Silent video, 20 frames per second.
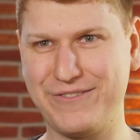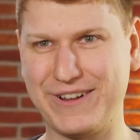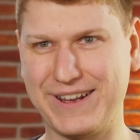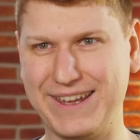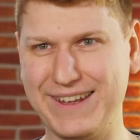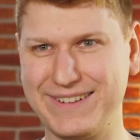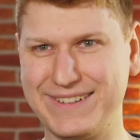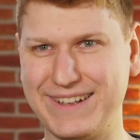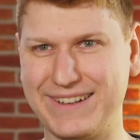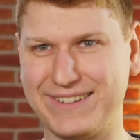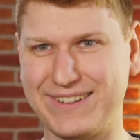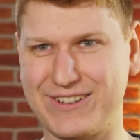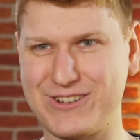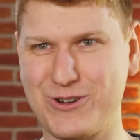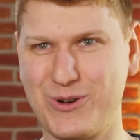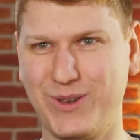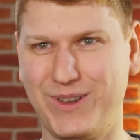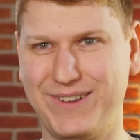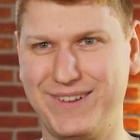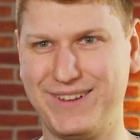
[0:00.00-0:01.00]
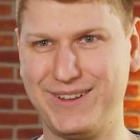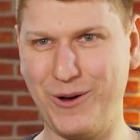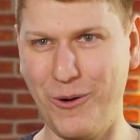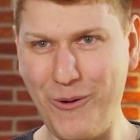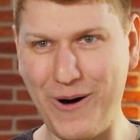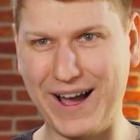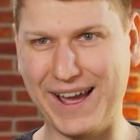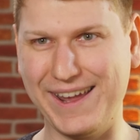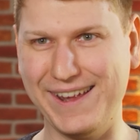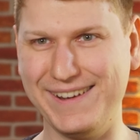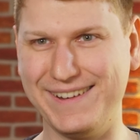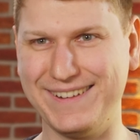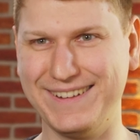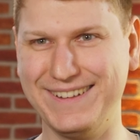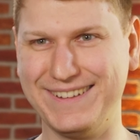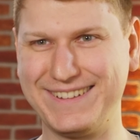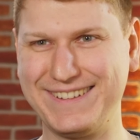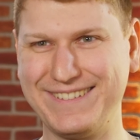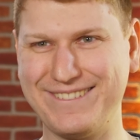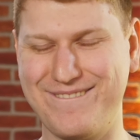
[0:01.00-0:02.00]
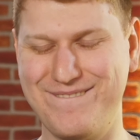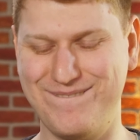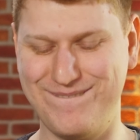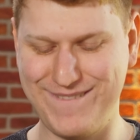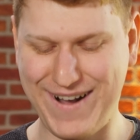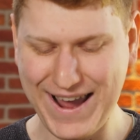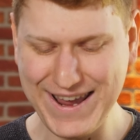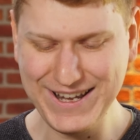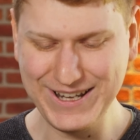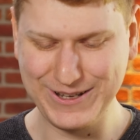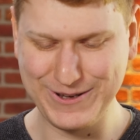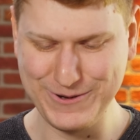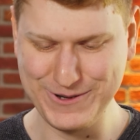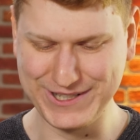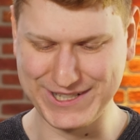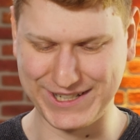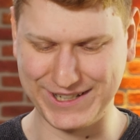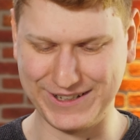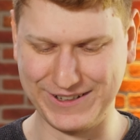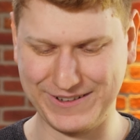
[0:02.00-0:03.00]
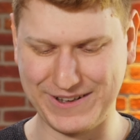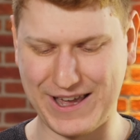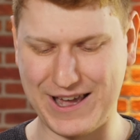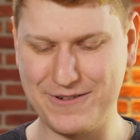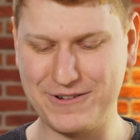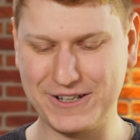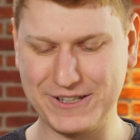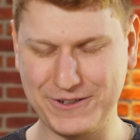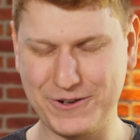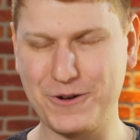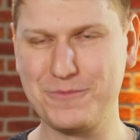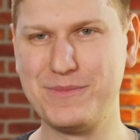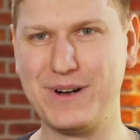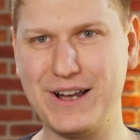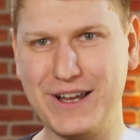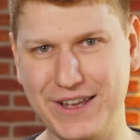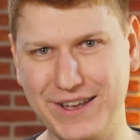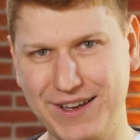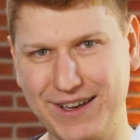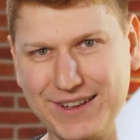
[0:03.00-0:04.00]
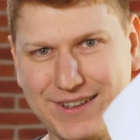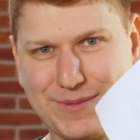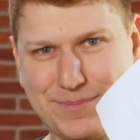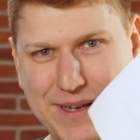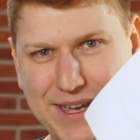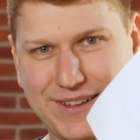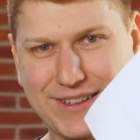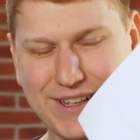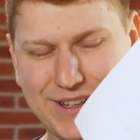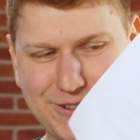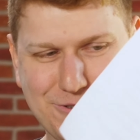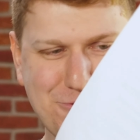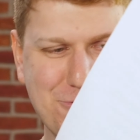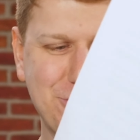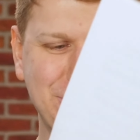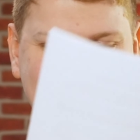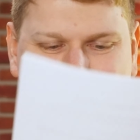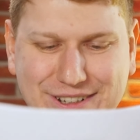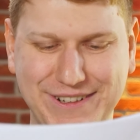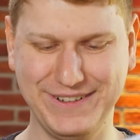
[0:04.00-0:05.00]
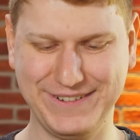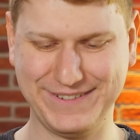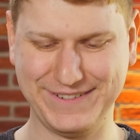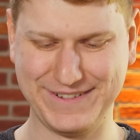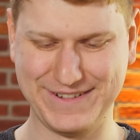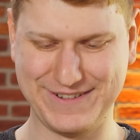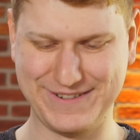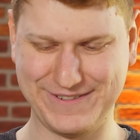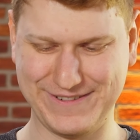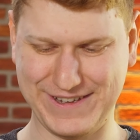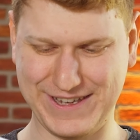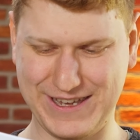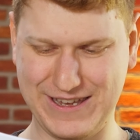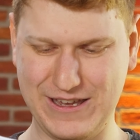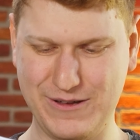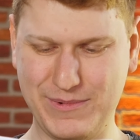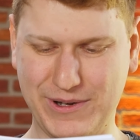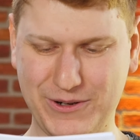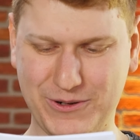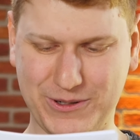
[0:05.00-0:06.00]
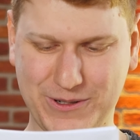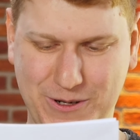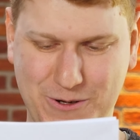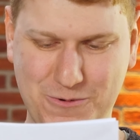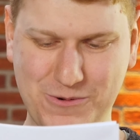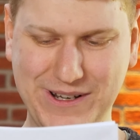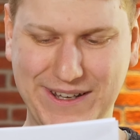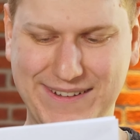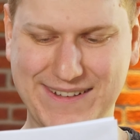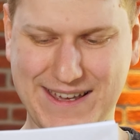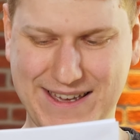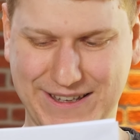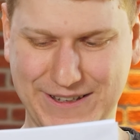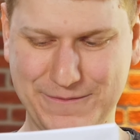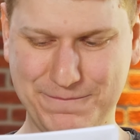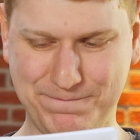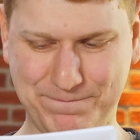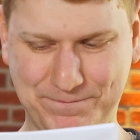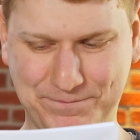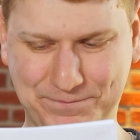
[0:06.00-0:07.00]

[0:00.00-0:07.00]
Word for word: vergessen, dass das schon so alt ist. Meine Güte, aber nochmal Respekt an Google. Immer noch eine coole Sache.